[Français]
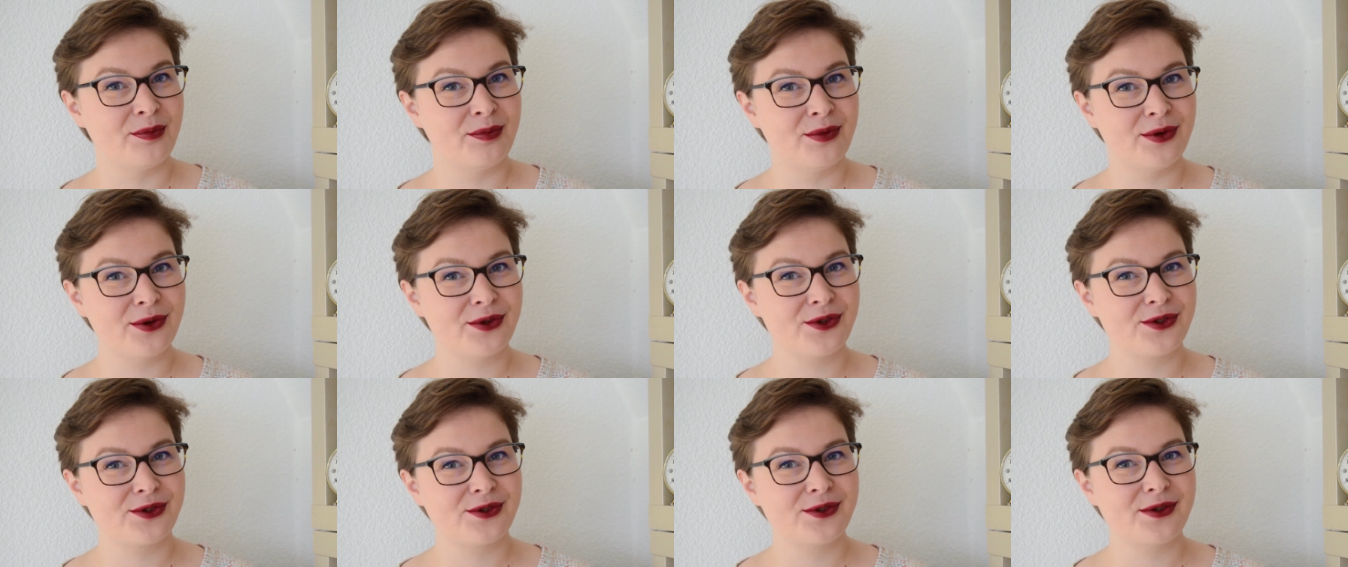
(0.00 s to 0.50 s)

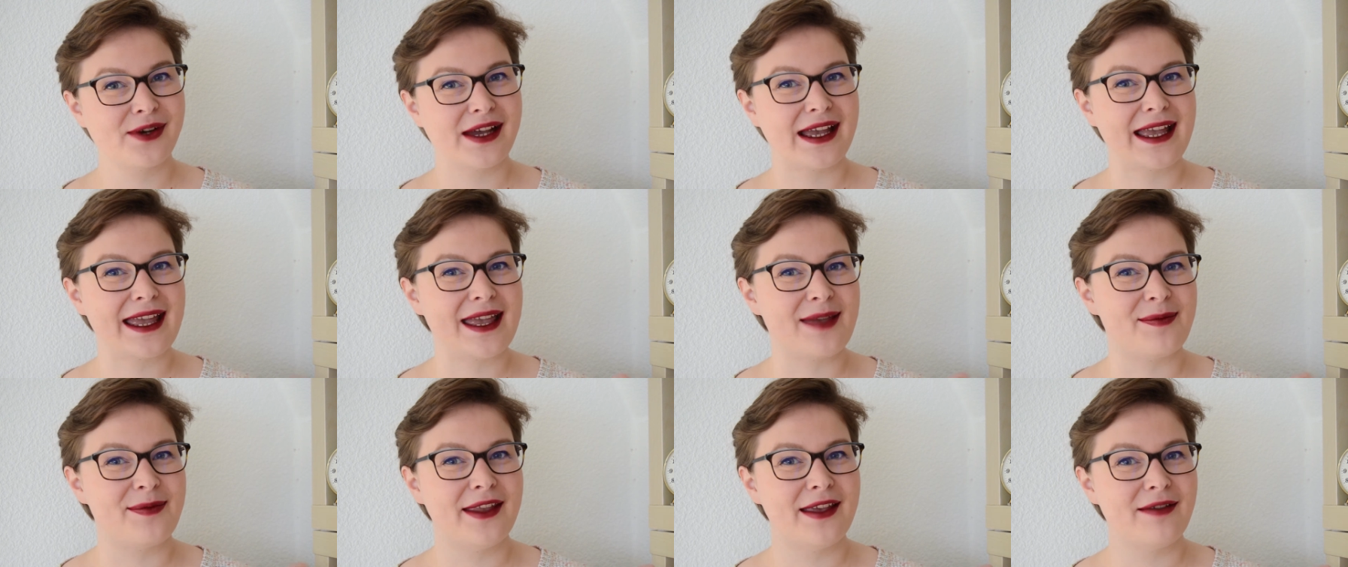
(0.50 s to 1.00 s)
Bonjour
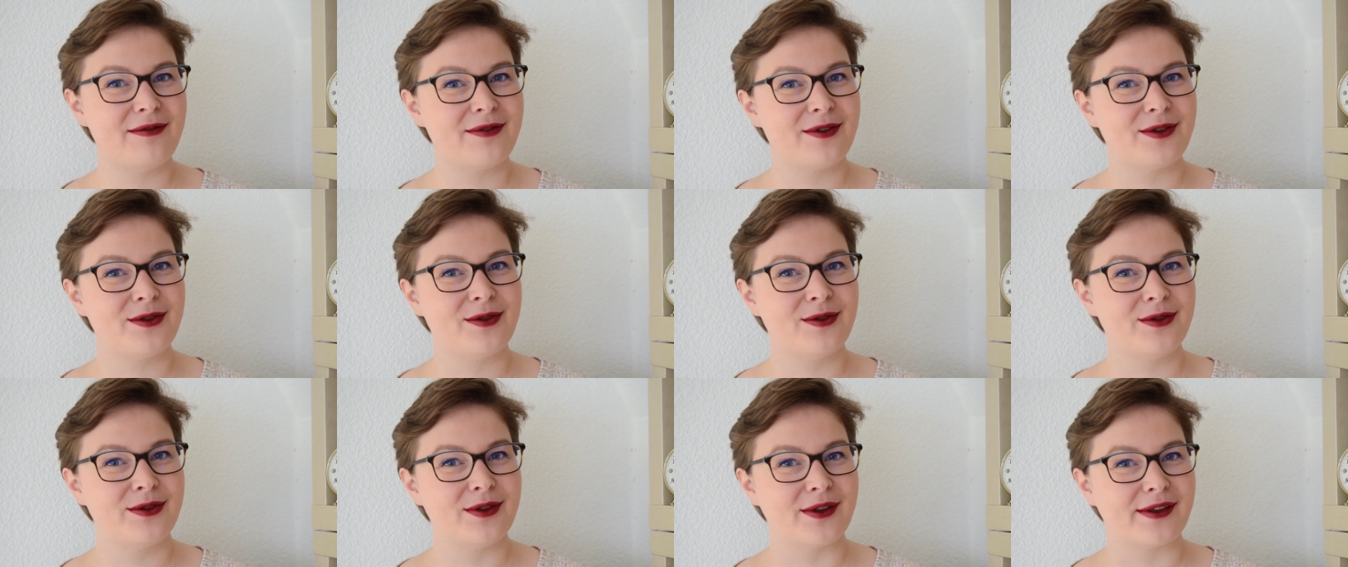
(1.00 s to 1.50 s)
et
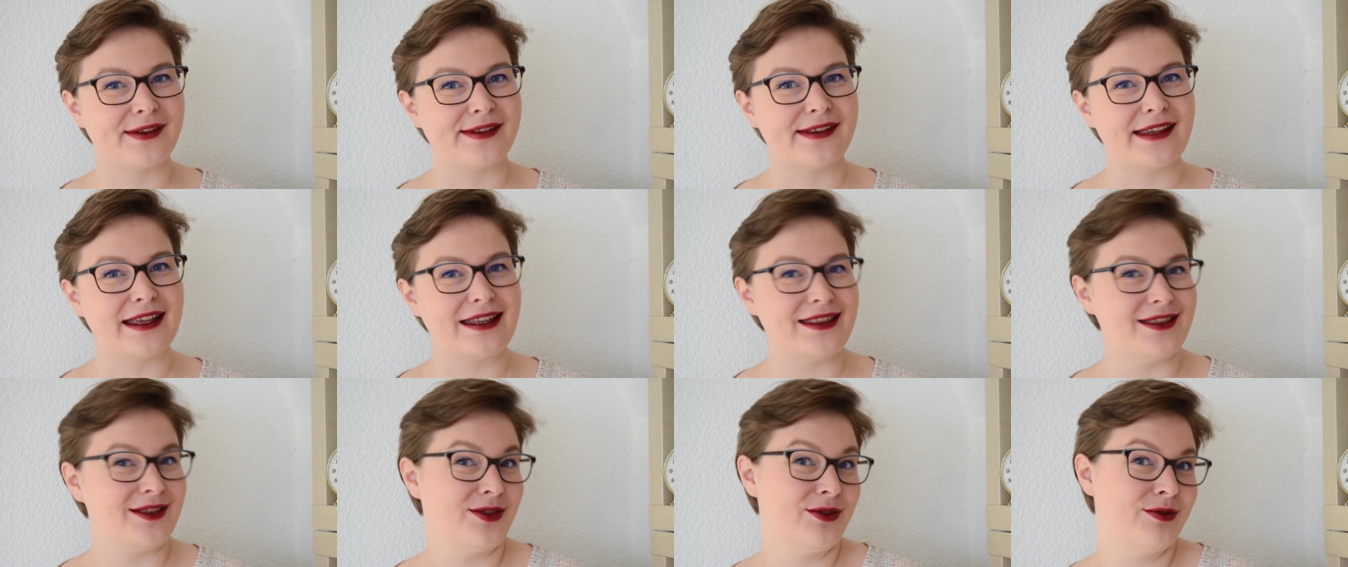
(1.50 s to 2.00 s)
bienvenue dans
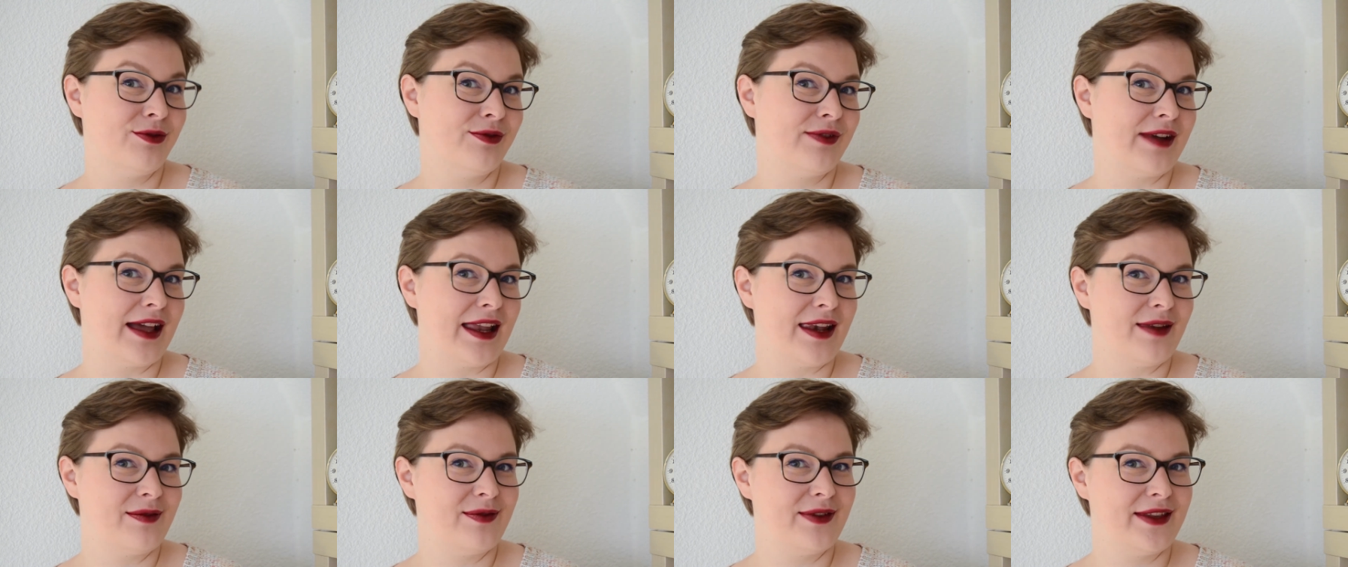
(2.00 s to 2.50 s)
cette
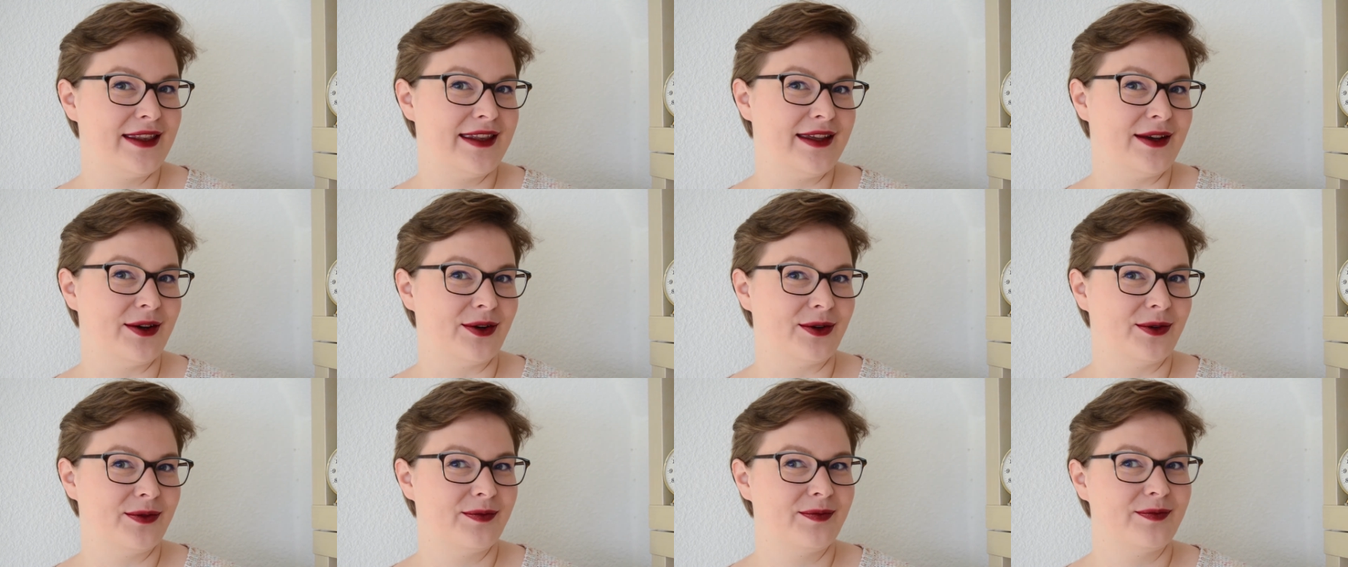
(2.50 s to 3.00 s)
nouvelle
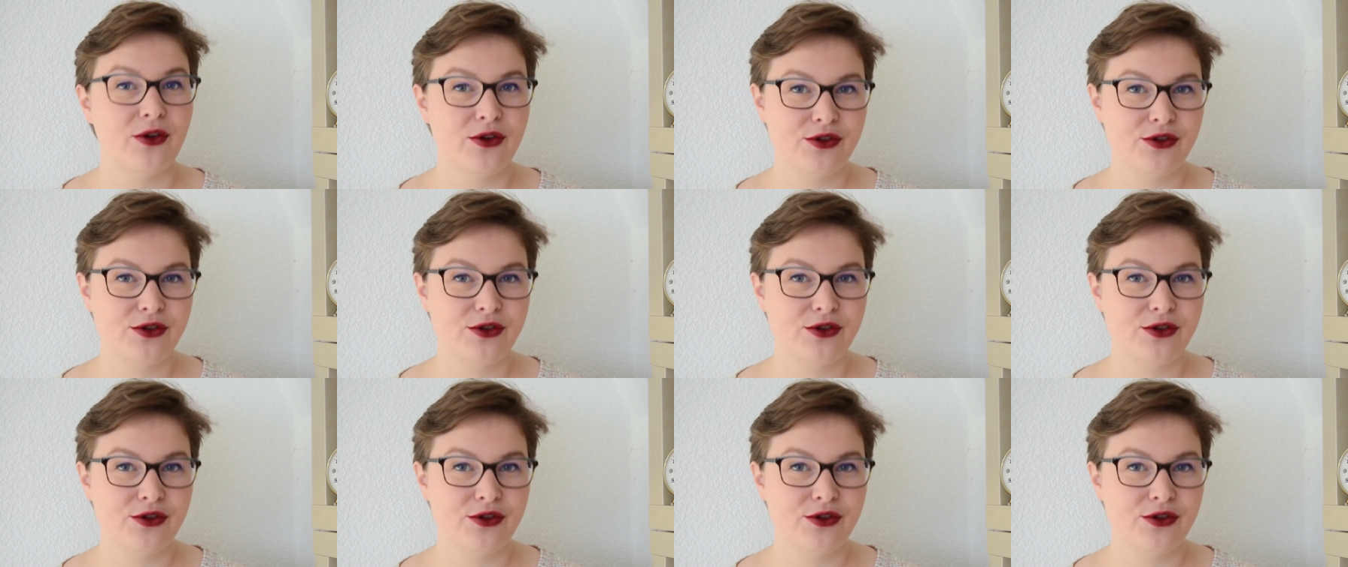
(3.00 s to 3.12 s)
vidéo.